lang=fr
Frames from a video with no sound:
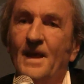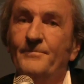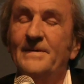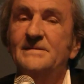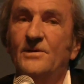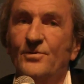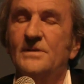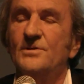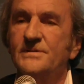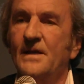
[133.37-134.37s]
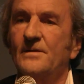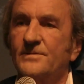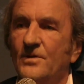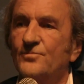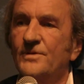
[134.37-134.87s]
Il n'y a pas de sécurité sociale en
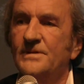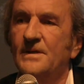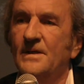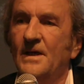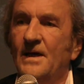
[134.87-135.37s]
1938.